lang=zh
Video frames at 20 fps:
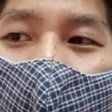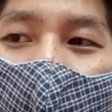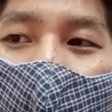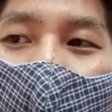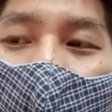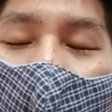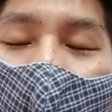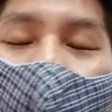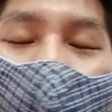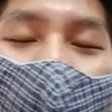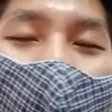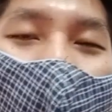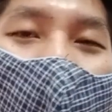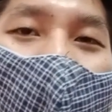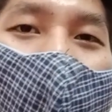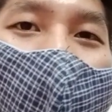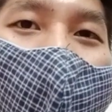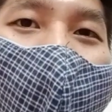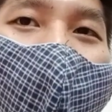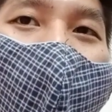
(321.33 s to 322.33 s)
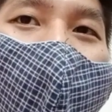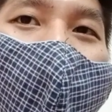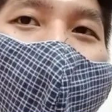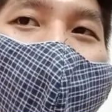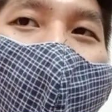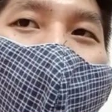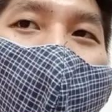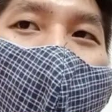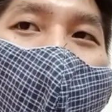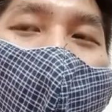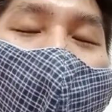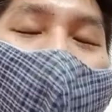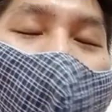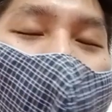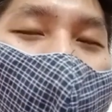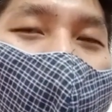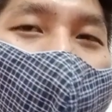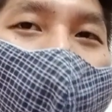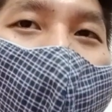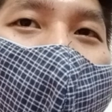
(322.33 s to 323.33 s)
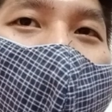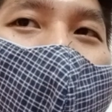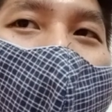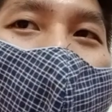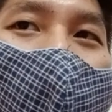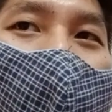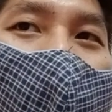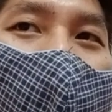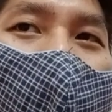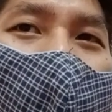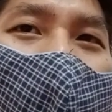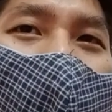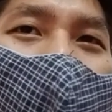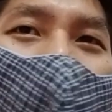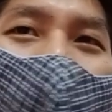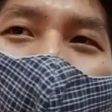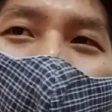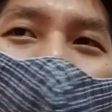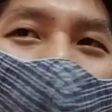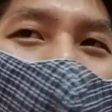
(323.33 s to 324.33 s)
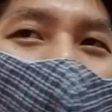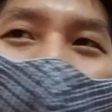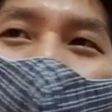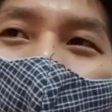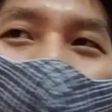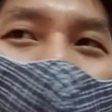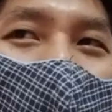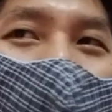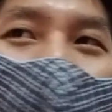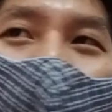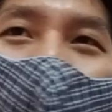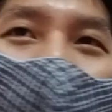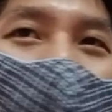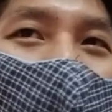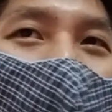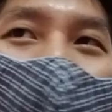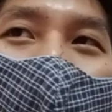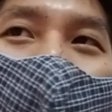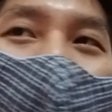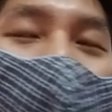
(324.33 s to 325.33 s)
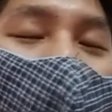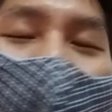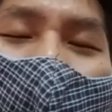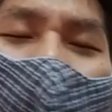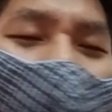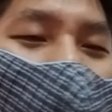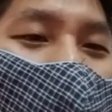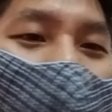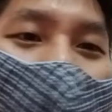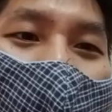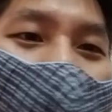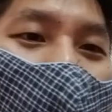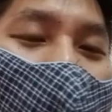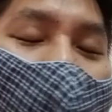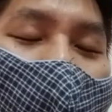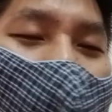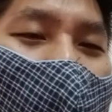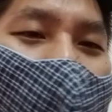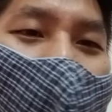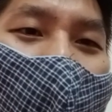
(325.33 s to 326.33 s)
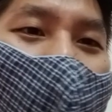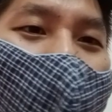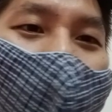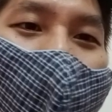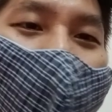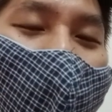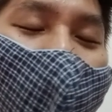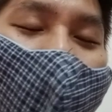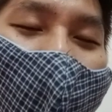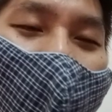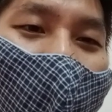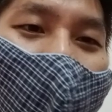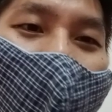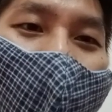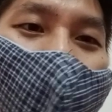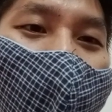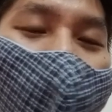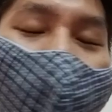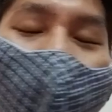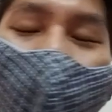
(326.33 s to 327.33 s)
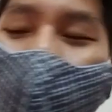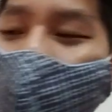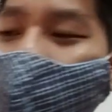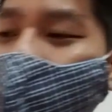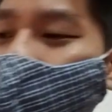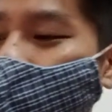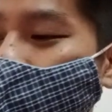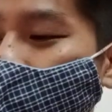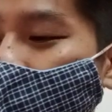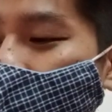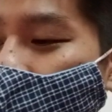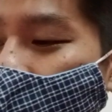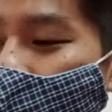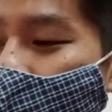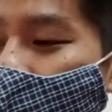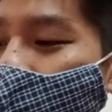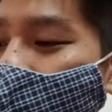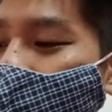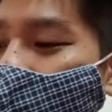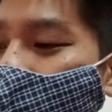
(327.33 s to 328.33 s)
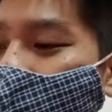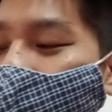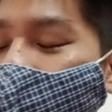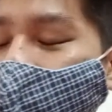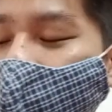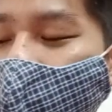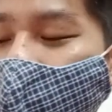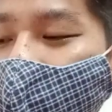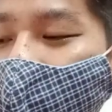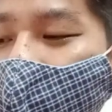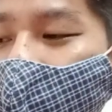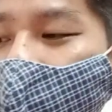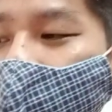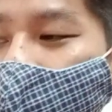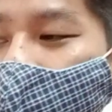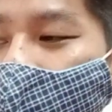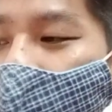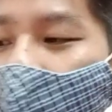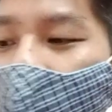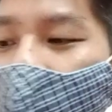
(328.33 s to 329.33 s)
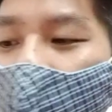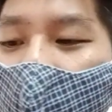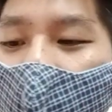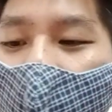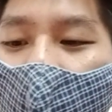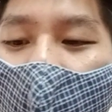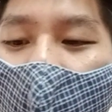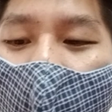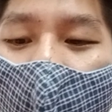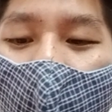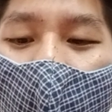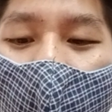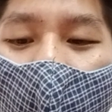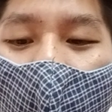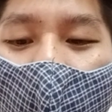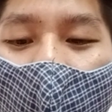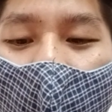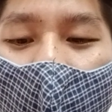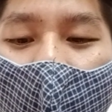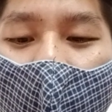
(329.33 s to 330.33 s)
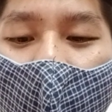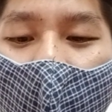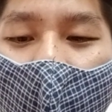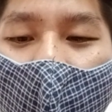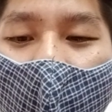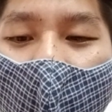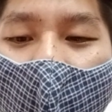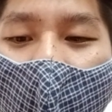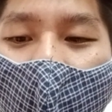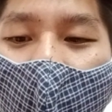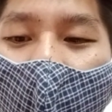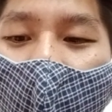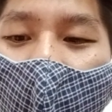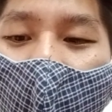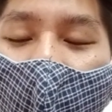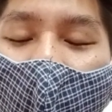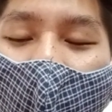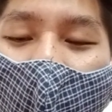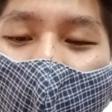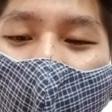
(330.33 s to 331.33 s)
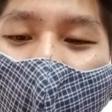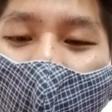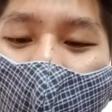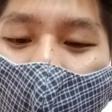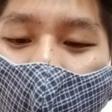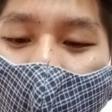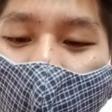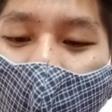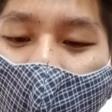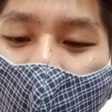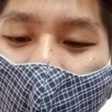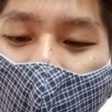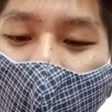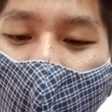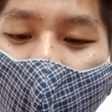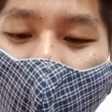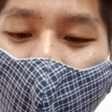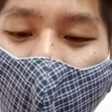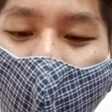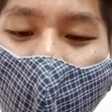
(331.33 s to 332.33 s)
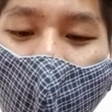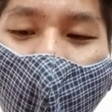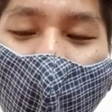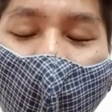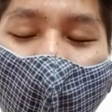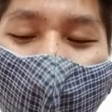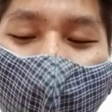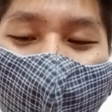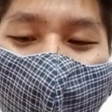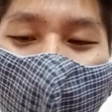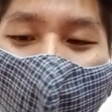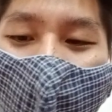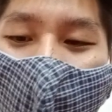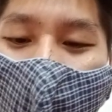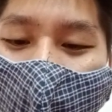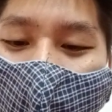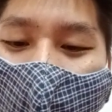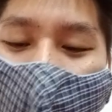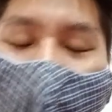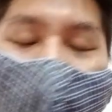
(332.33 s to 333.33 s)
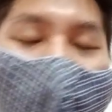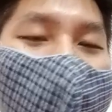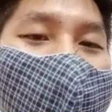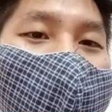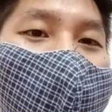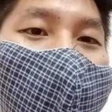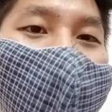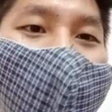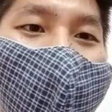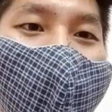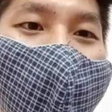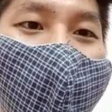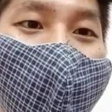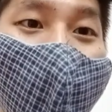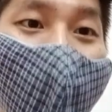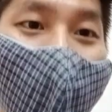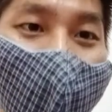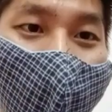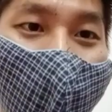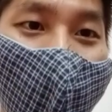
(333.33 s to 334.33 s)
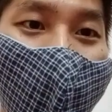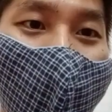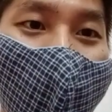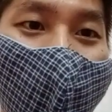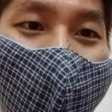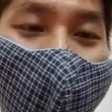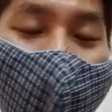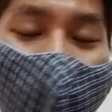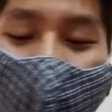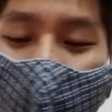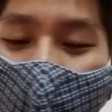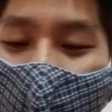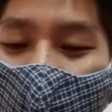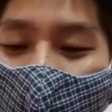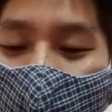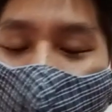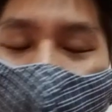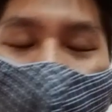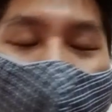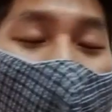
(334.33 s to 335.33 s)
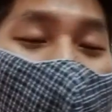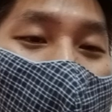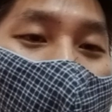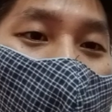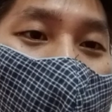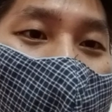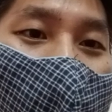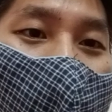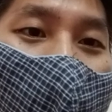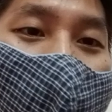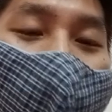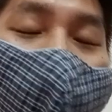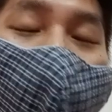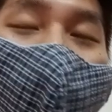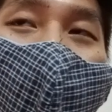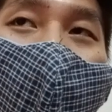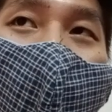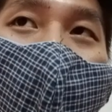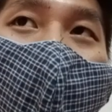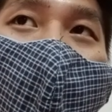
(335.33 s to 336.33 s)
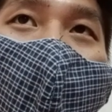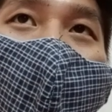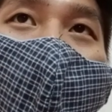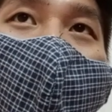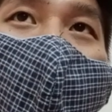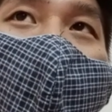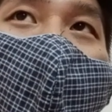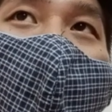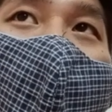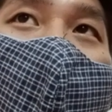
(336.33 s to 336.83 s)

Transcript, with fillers: 榴莲的销售，其实那个金额其实是没有没有很大了，我觉得，OK。然后你要量产的话，马来西亚量产是也是很难呐，OK，就大家都懂了，就马来西亚的